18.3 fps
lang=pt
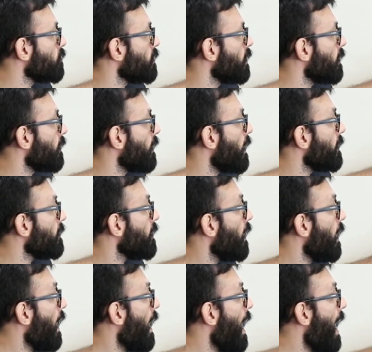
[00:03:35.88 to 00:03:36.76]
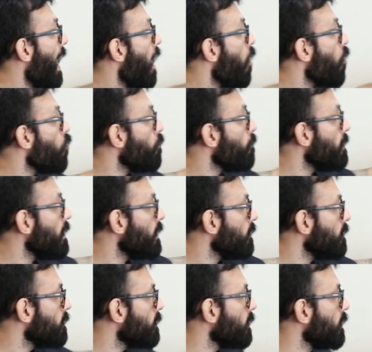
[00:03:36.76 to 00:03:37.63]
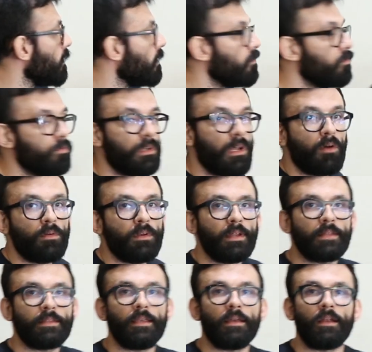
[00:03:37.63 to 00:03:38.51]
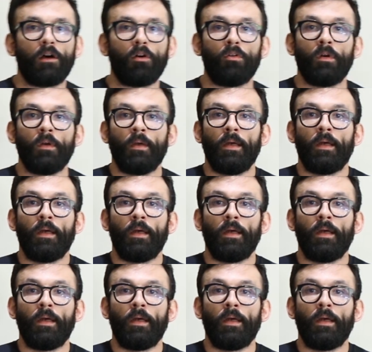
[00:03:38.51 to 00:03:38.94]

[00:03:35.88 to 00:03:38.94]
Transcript: alternada, aumentando na unilateral